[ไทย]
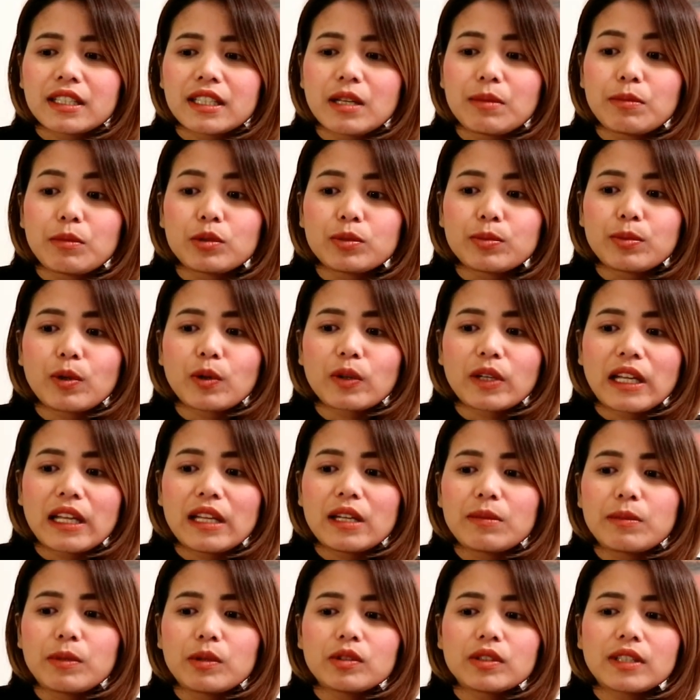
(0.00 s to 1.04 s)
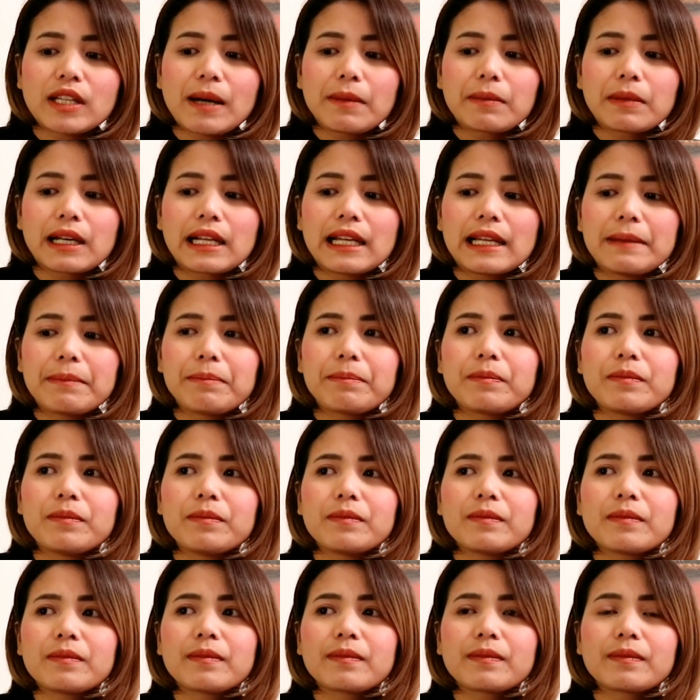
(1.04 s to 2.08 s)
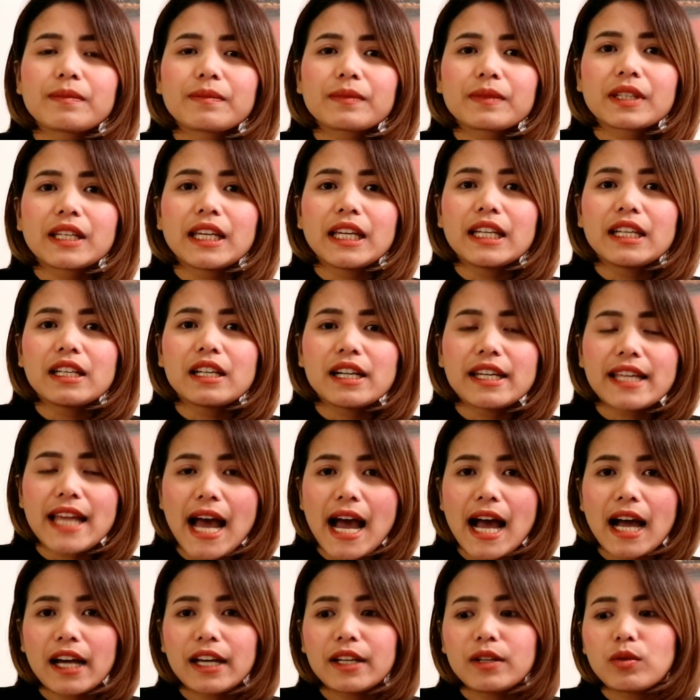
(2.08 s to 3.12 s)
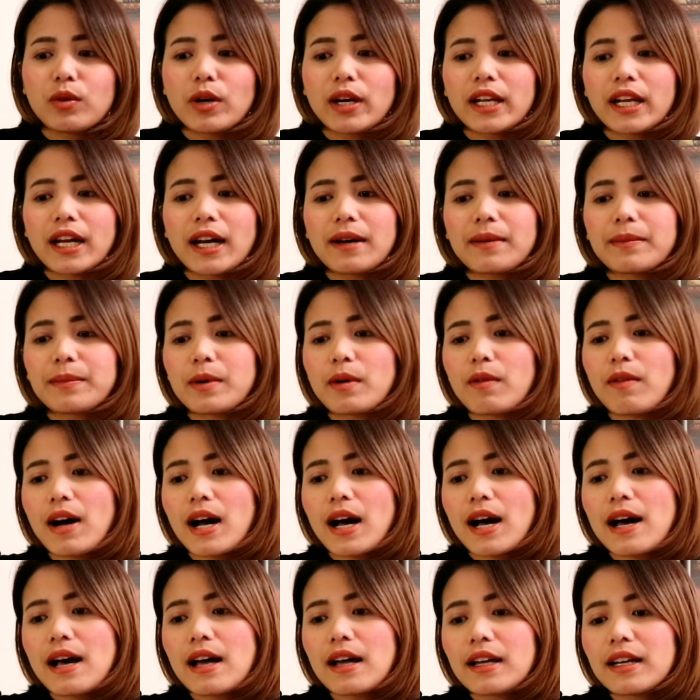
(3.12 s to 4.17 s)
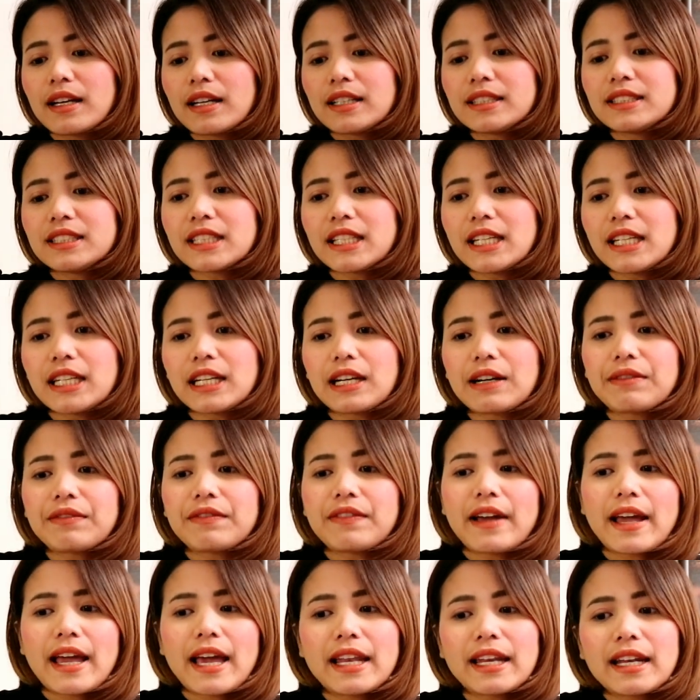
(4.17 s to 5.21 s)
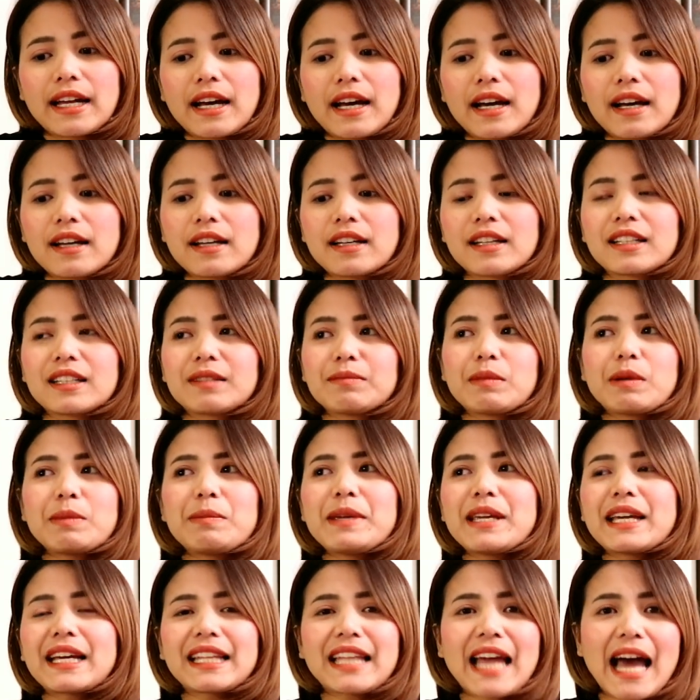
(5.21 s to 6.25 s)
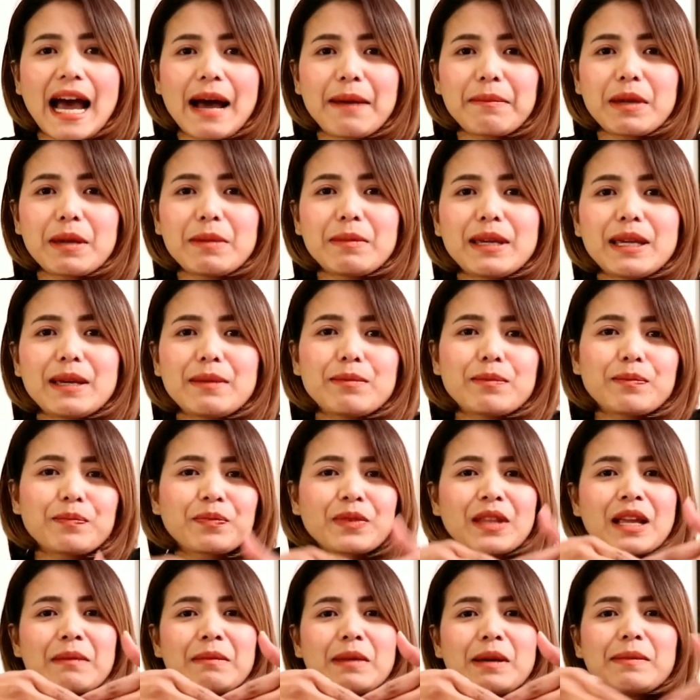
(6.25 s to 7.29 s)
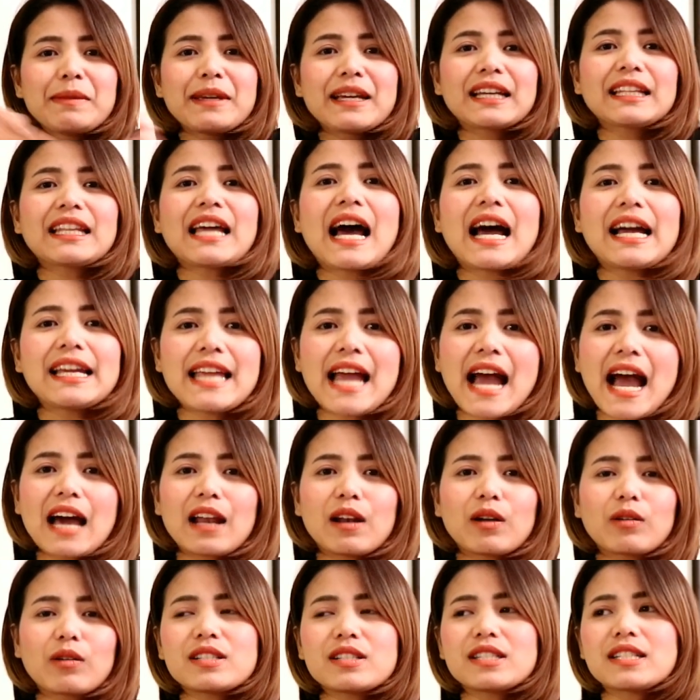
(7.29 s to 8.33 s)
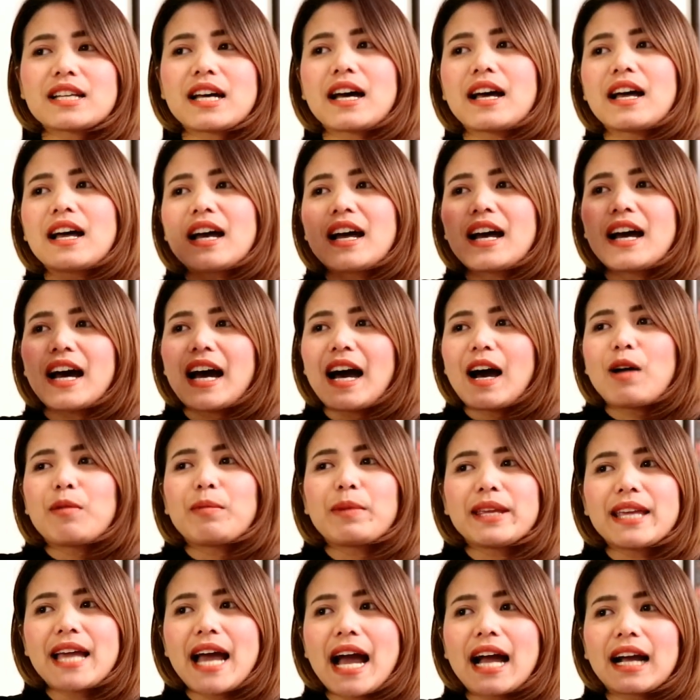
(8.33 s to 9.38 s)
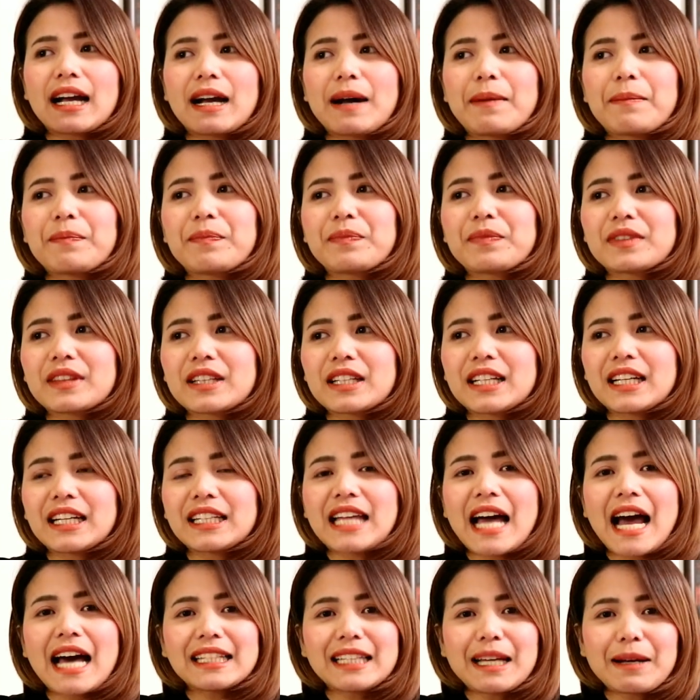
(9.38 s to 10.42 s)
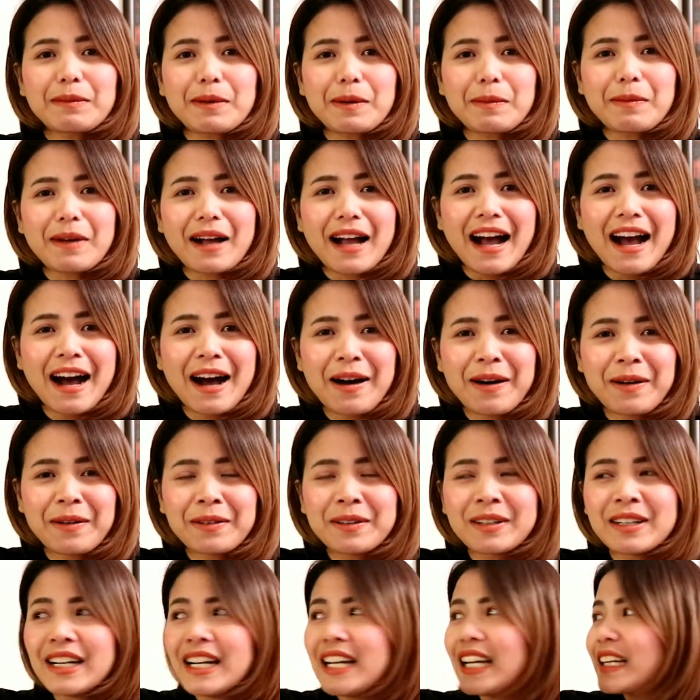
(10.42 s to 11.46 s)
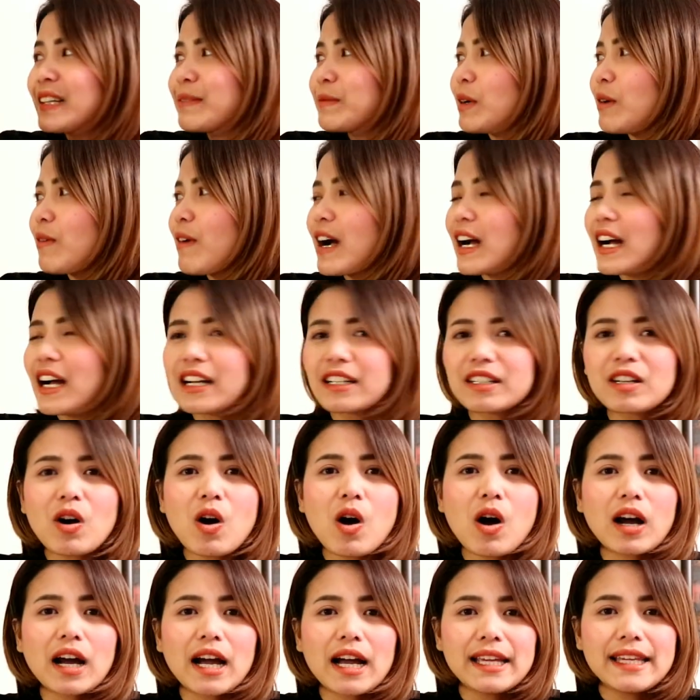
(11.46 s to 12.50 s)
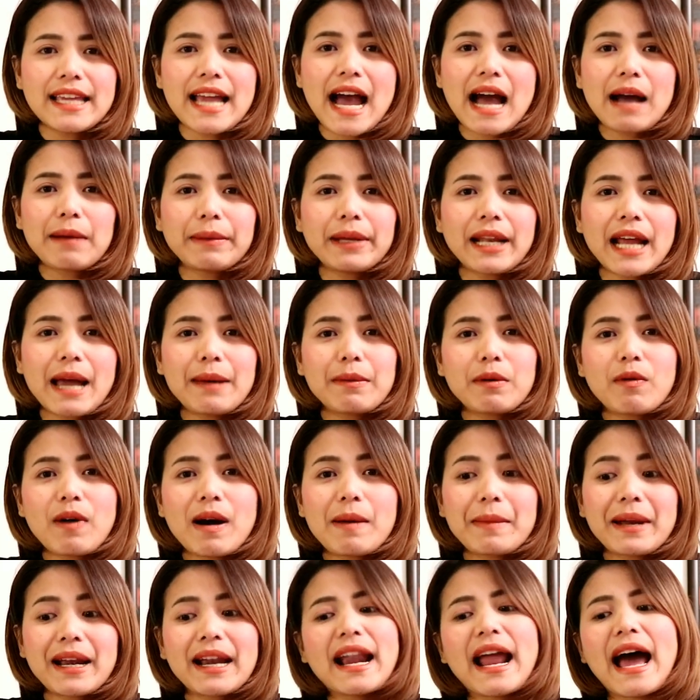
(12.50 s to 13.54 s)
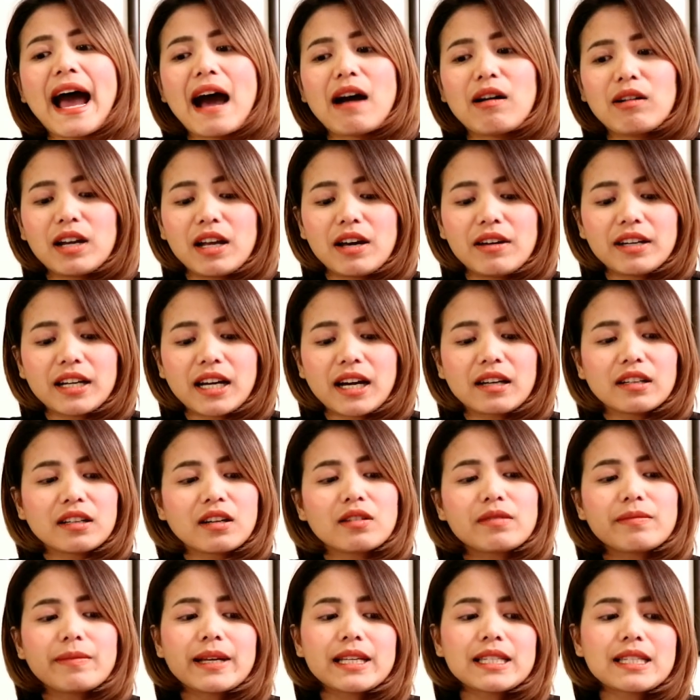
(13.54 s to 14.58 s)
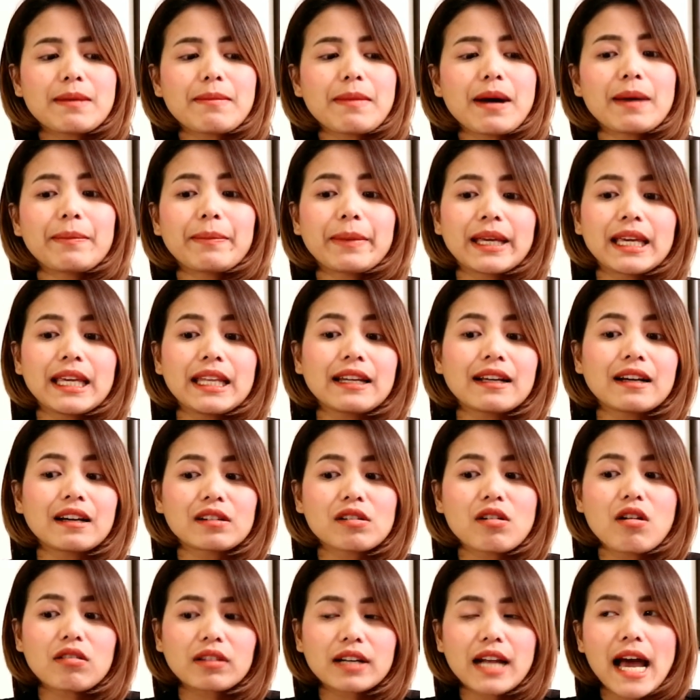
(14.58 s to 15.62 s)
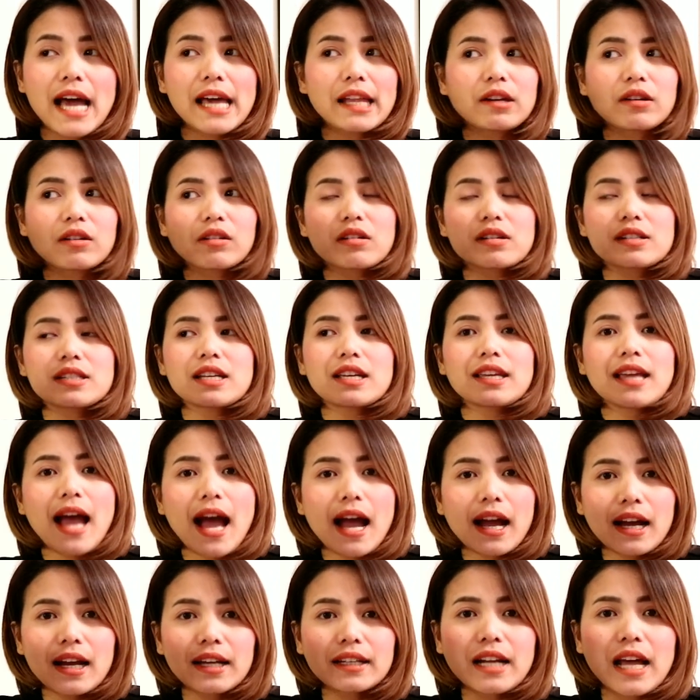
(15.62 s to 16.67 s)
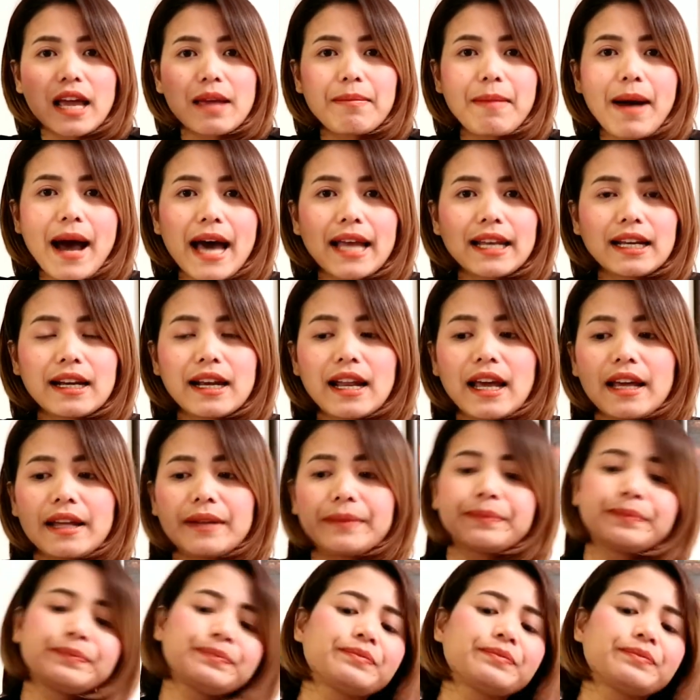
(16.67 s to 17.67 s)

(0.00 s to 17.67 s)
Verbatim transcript: เดี๋ยวมือพรุ่งนี้เดี๋ยวมือจะทำคลิปกินเนื้อย่างให้ด้วยนะคะเพราะว่าจะกินกับแฟนนะคะไม่มีกระทะไม่มีไม่มีกระทะย่างก็จะเอาไปย่างกับกระทะทำกับข้าวเพราะว่าข้างนอกอะย่างไม่ได้เพราะว่ามันหนาวแล้วนะคะ เราไม่สามารถไปกินข้างนอกได้นะเราก็จะย่างข้างในบ้านนี่แหละ